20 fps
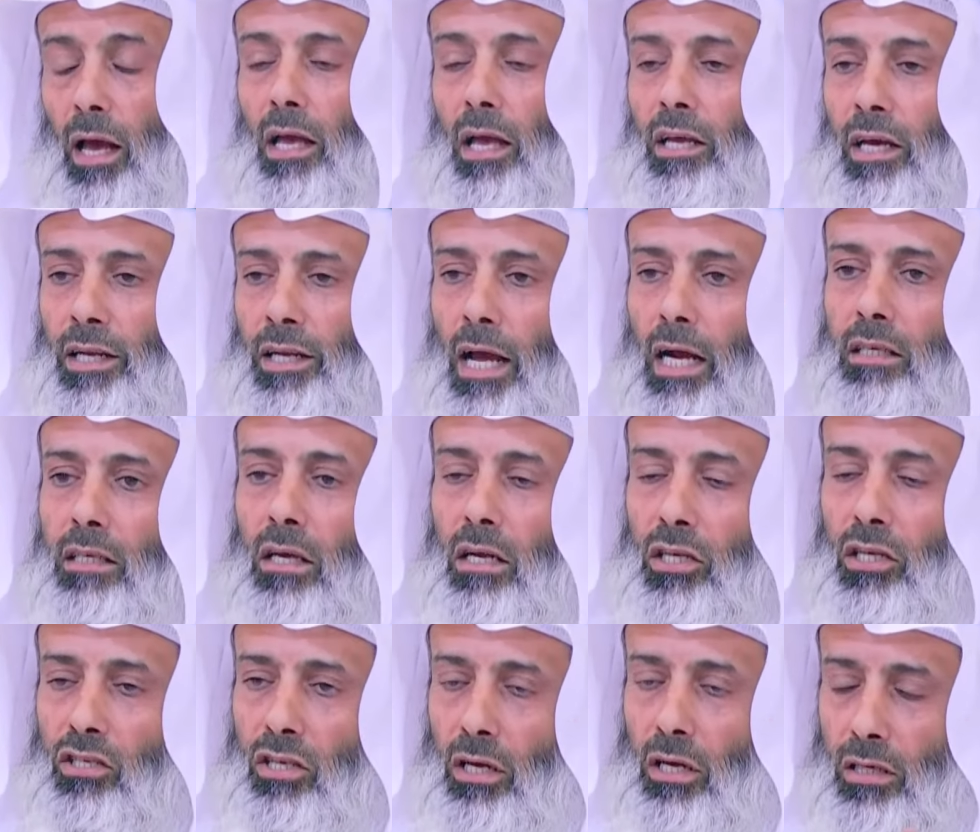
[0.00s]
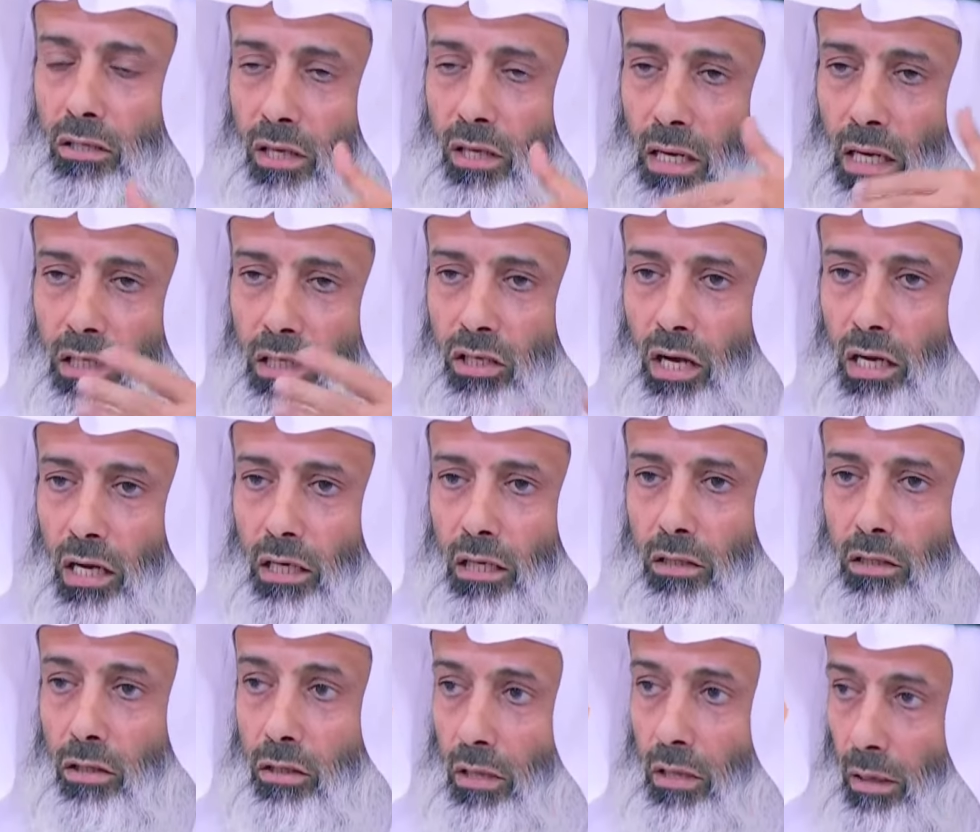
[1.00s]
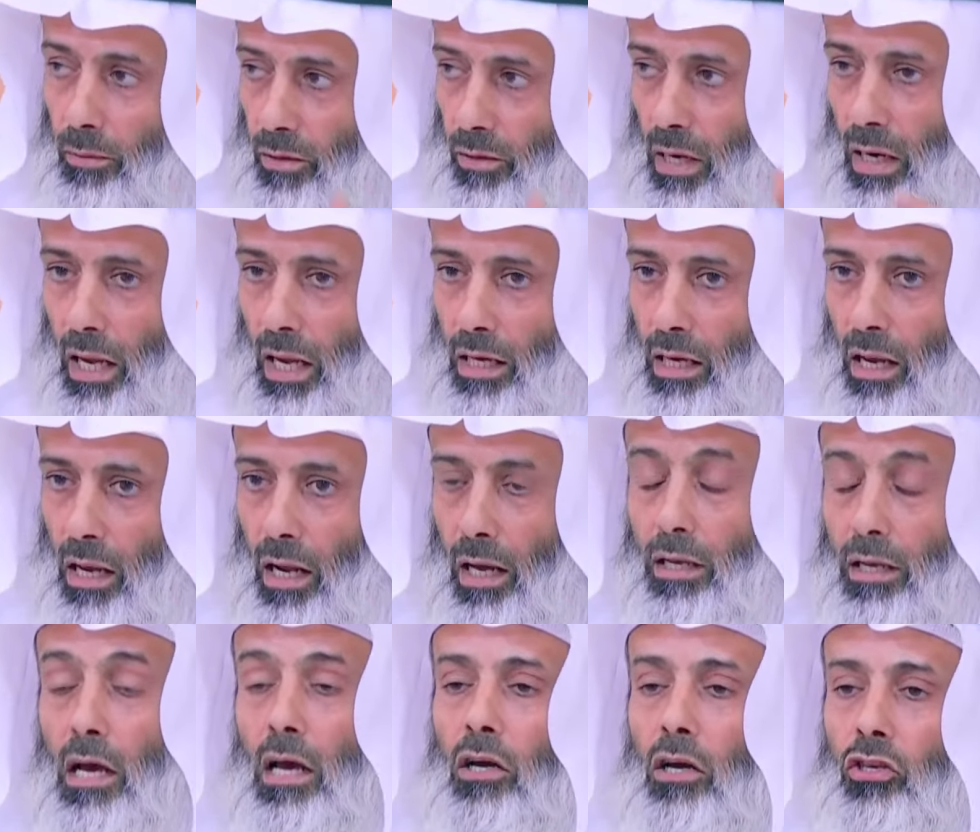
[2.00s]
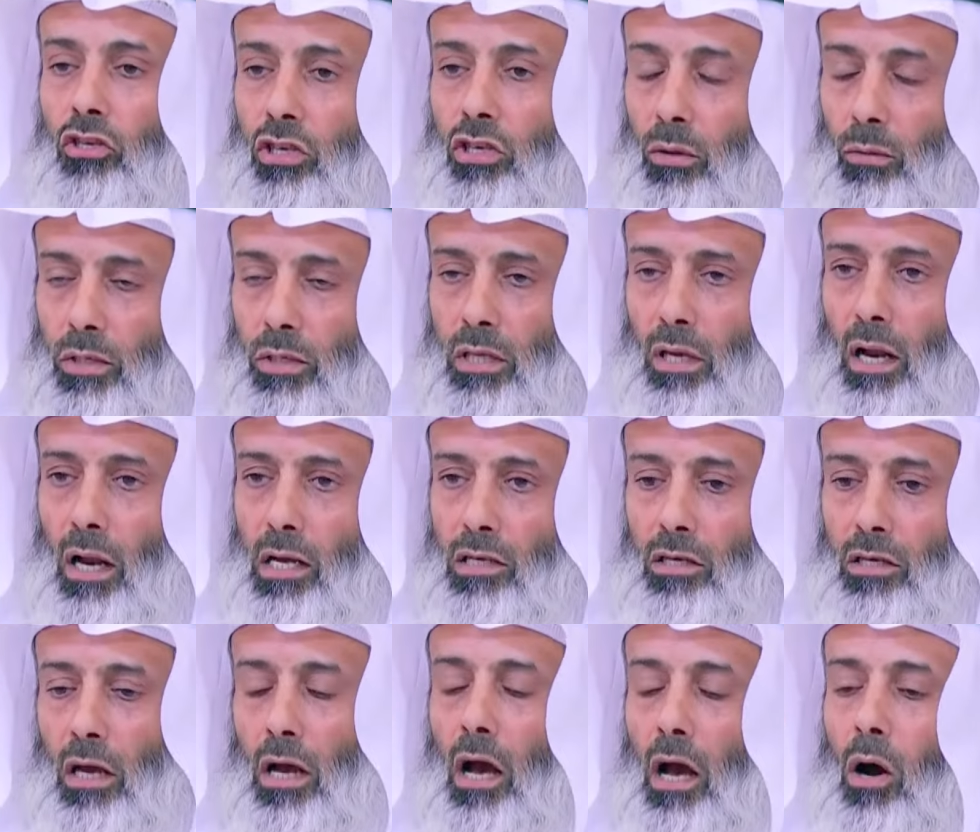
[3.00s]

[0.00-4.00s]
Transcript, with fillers: يعني اقدر السنه الجايه تقدر مثلا الهيئه الان تسوي دراسه